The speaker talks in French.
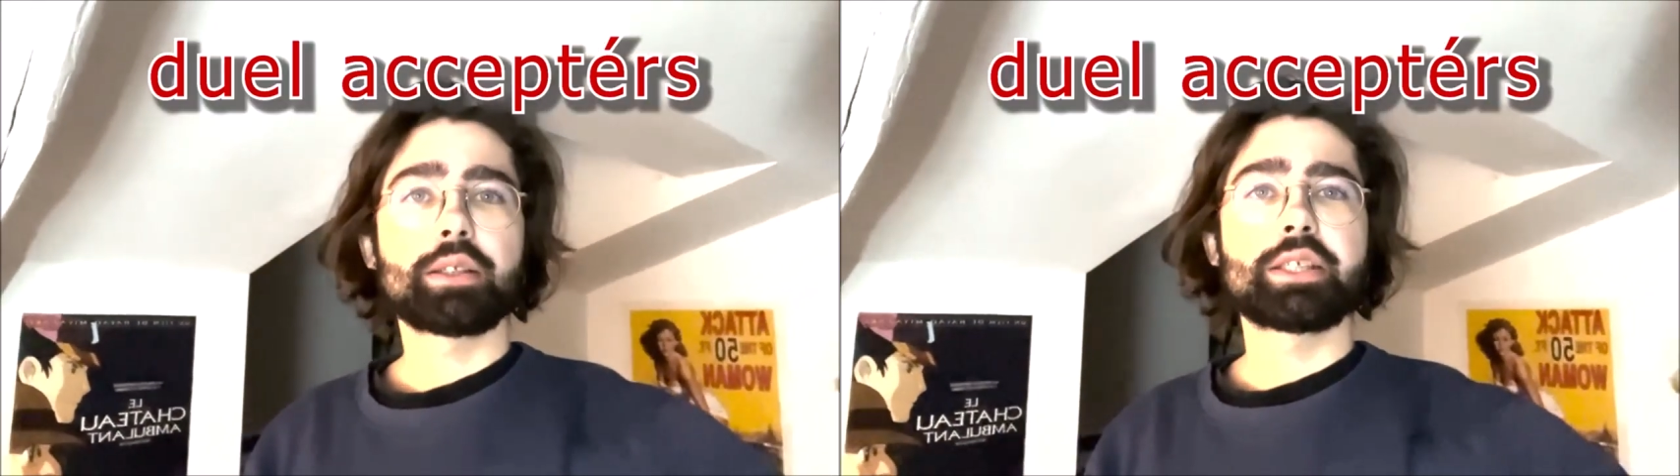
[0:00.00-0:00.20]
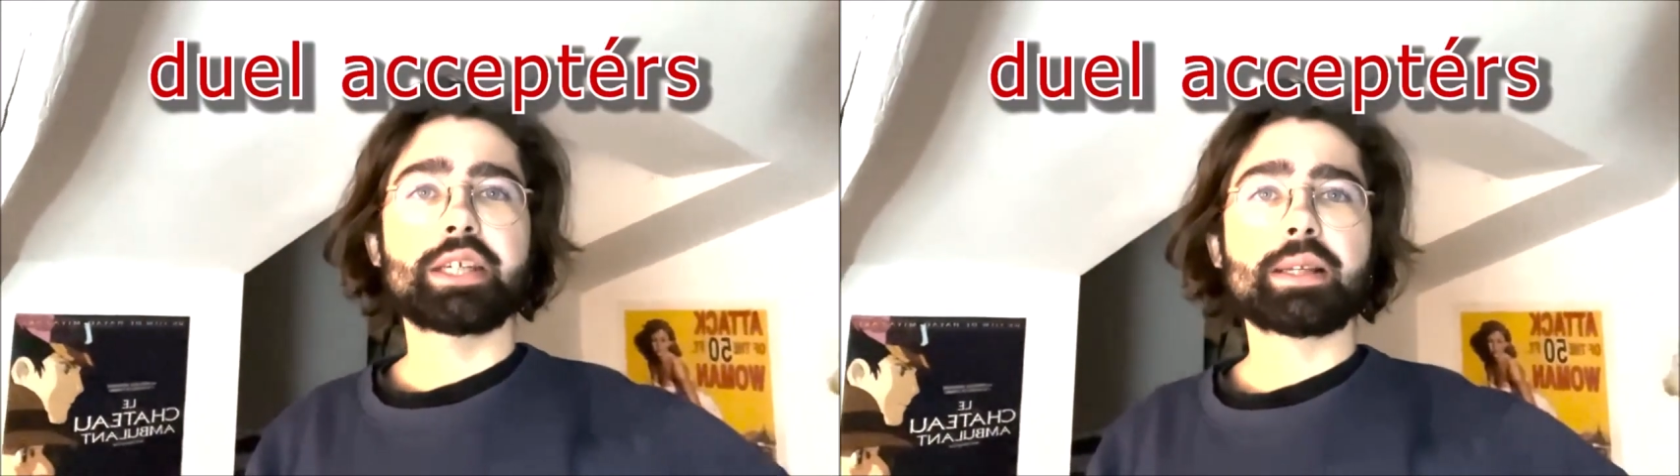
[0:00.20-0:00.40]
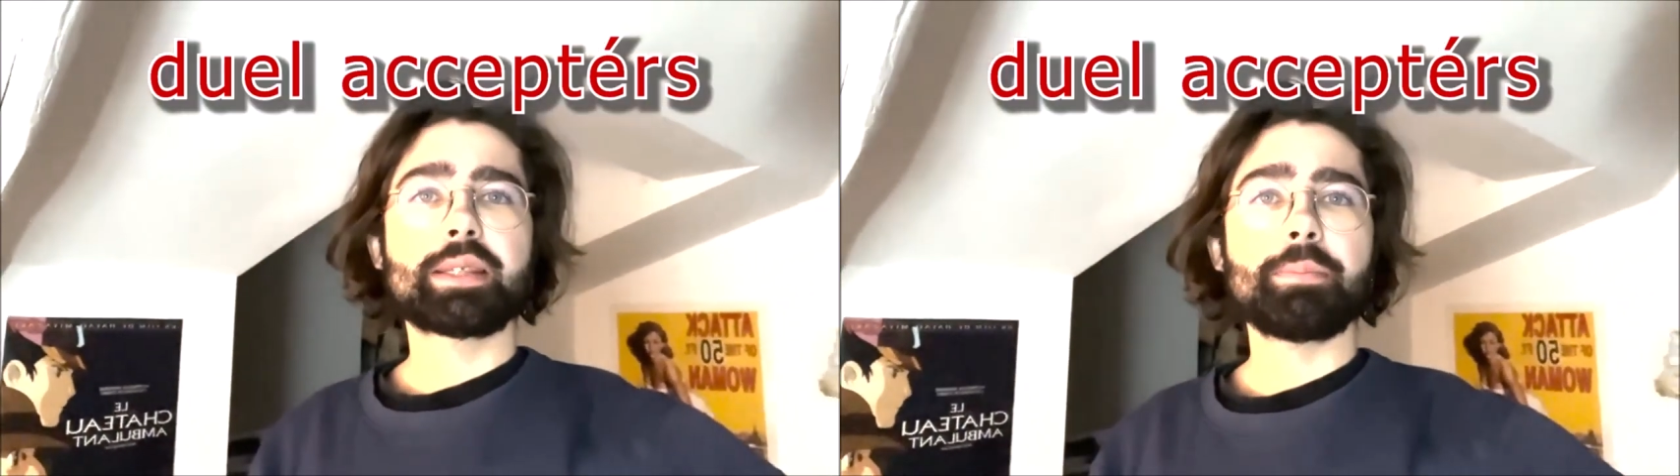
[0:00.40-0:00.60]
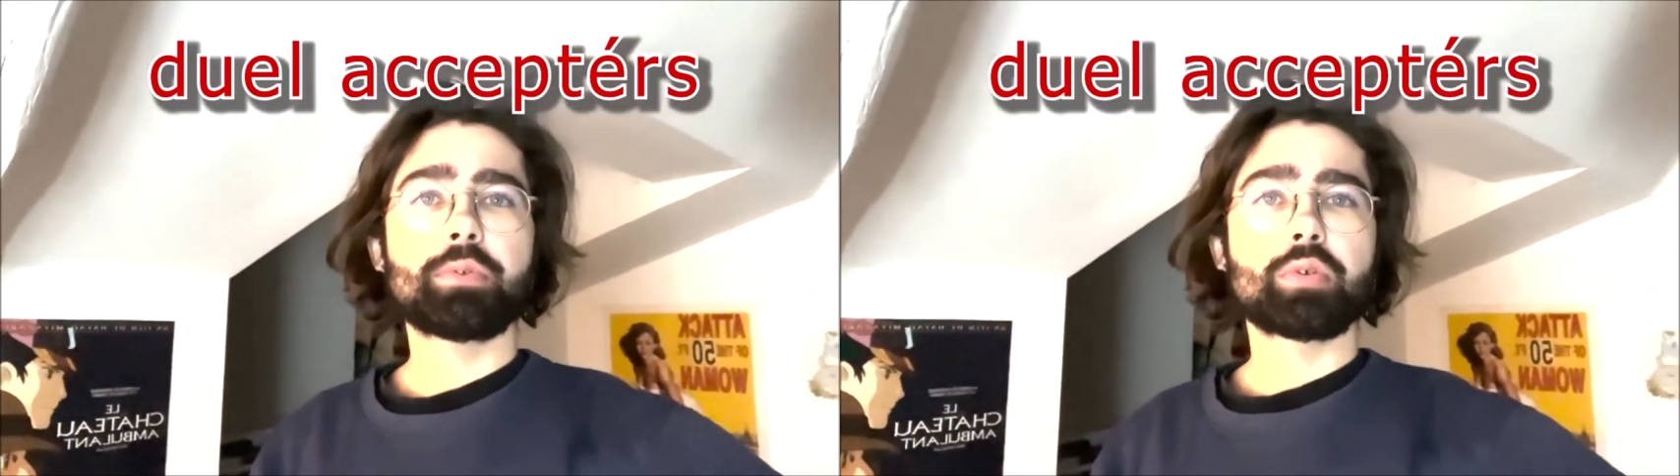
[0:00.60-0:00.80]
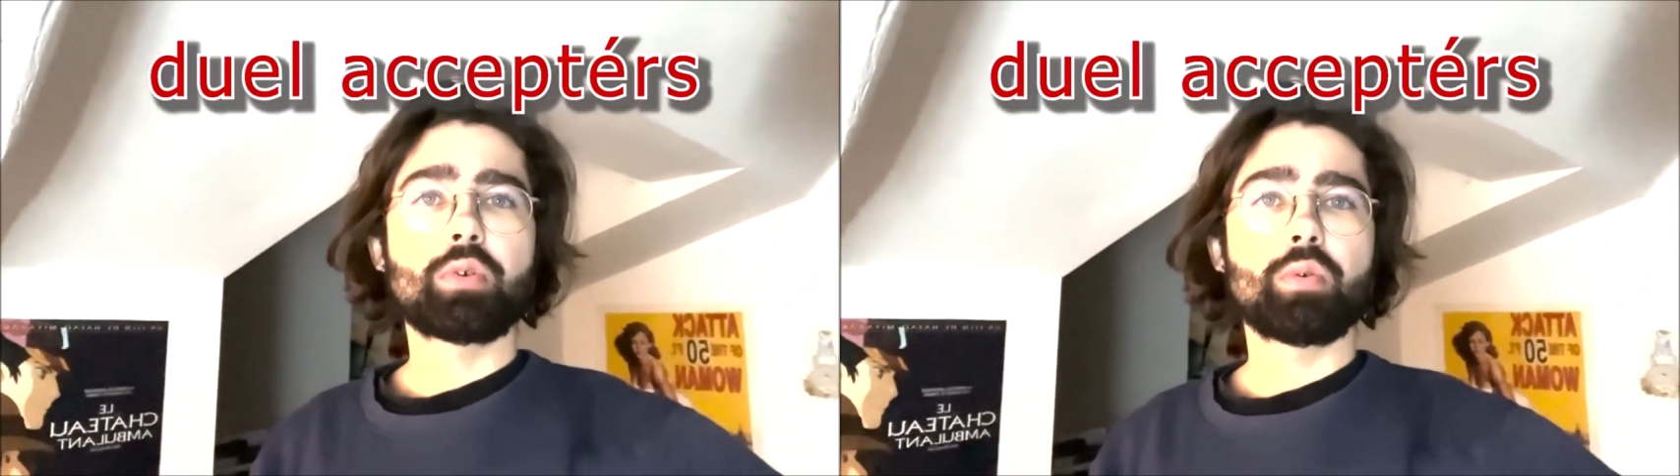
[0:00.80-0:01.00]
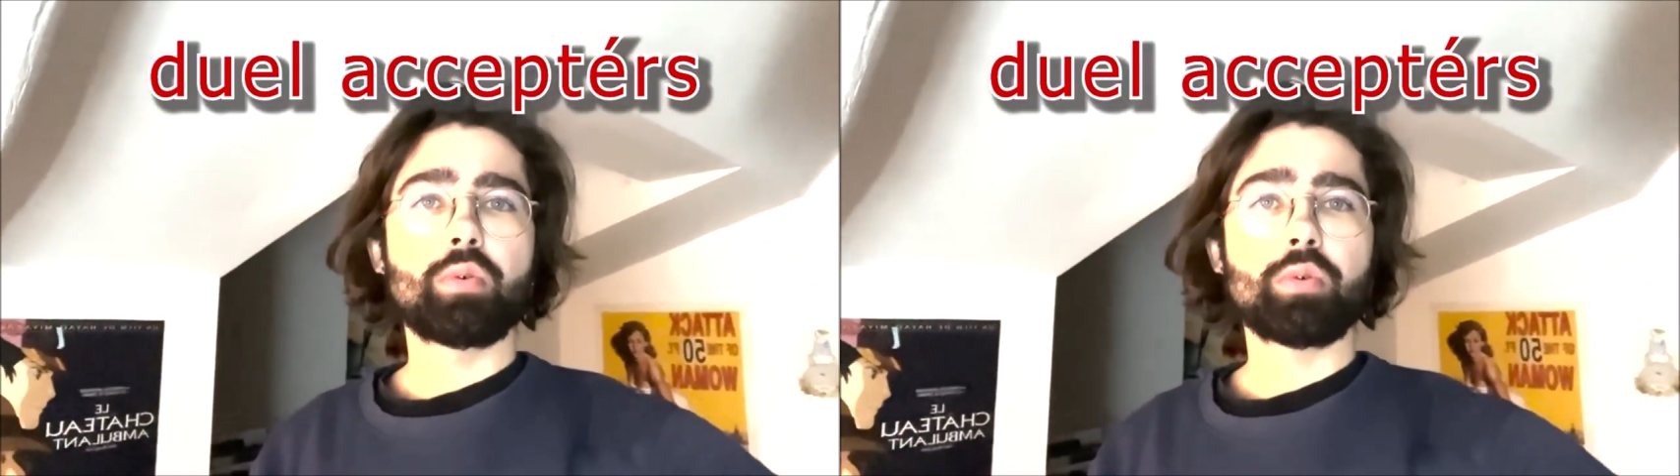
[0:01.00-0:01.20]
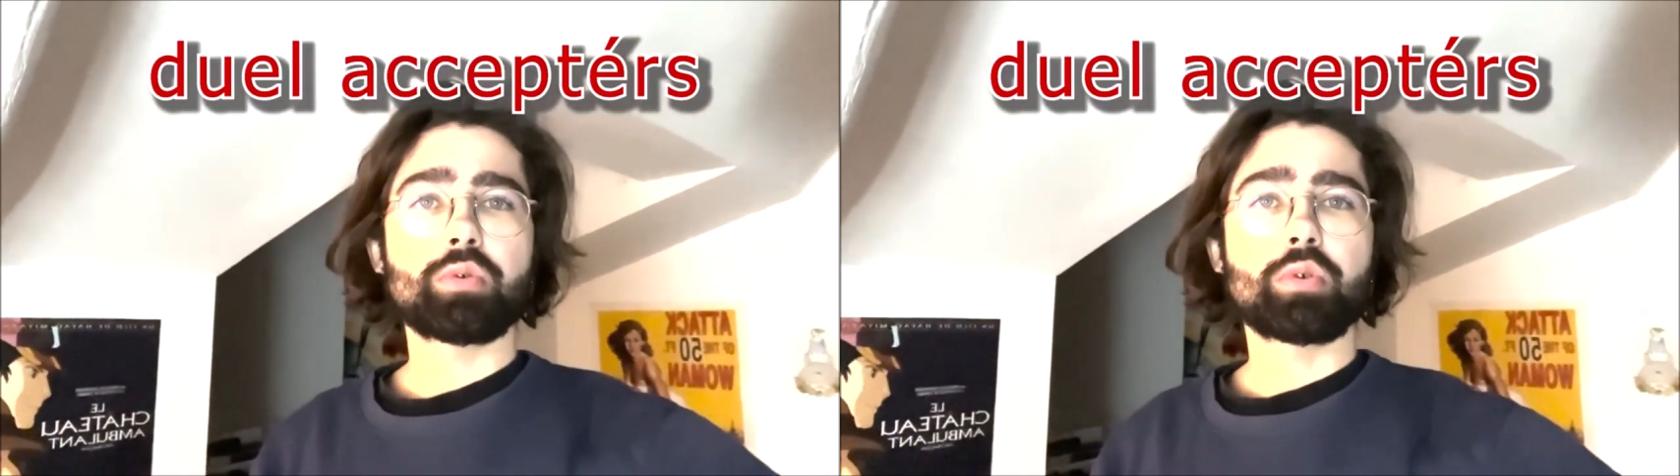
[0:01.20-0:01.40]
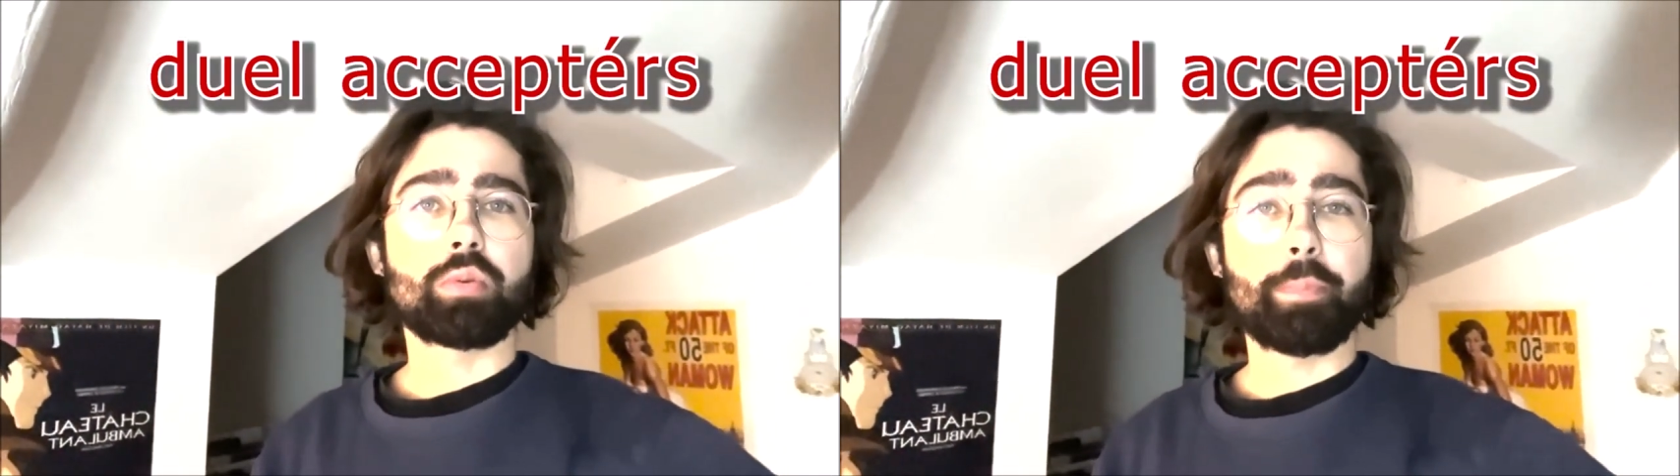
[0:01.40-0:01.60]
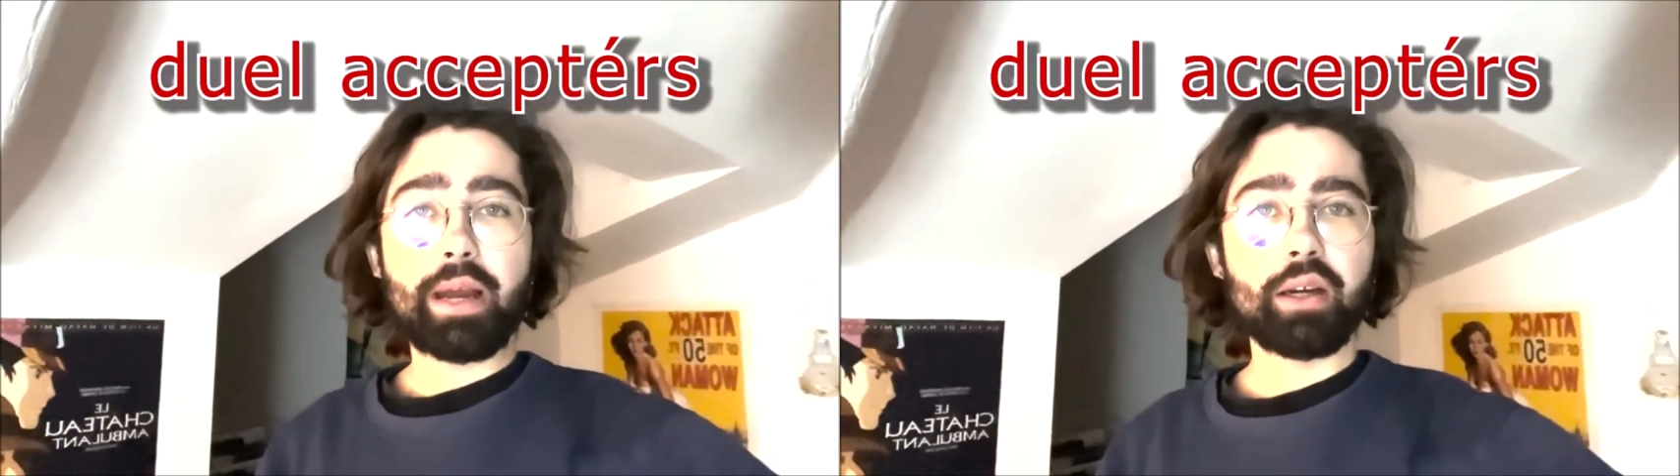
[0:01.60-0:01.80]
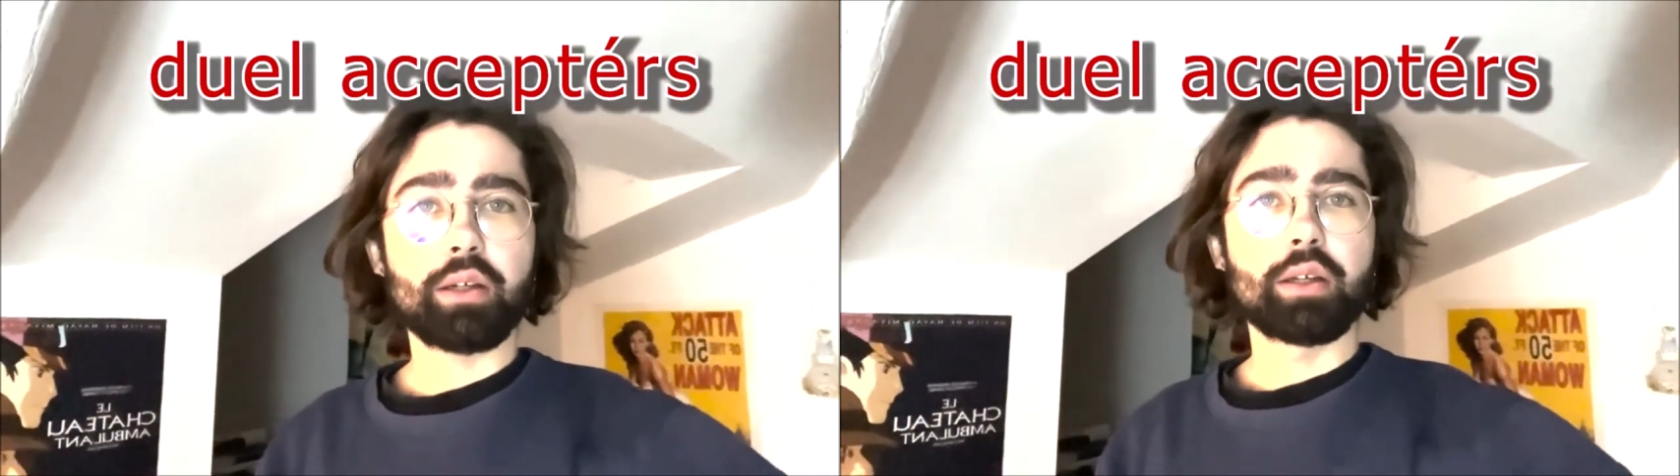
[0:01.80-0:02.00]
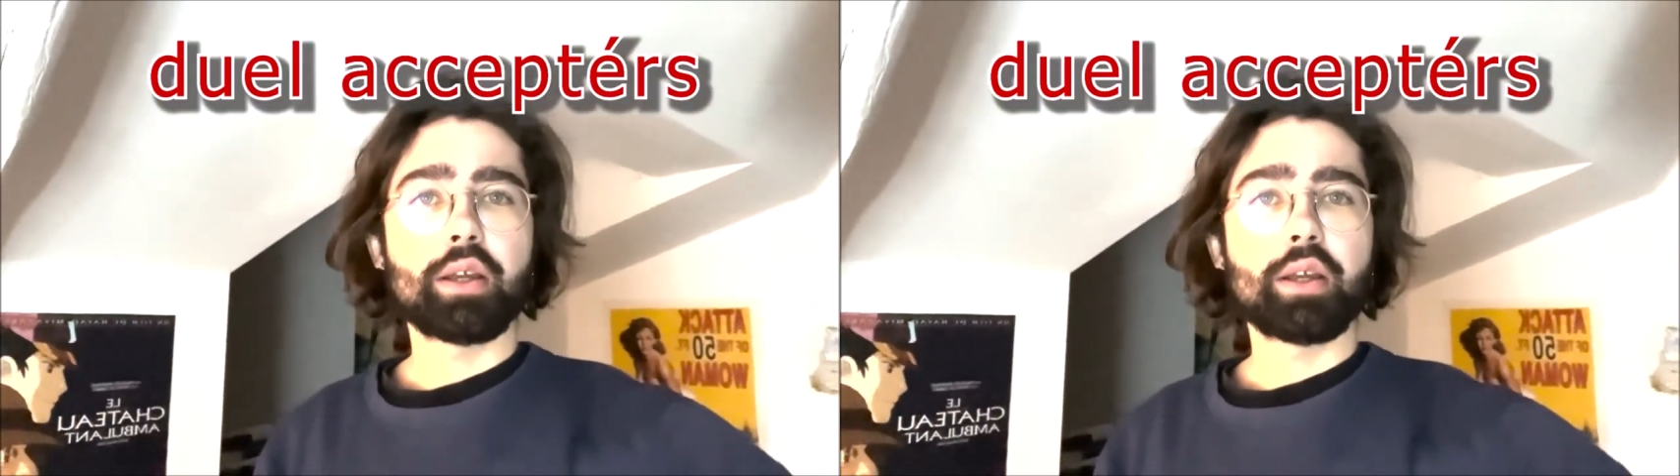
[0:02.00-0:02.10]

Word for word: J'accepte qu'on se parle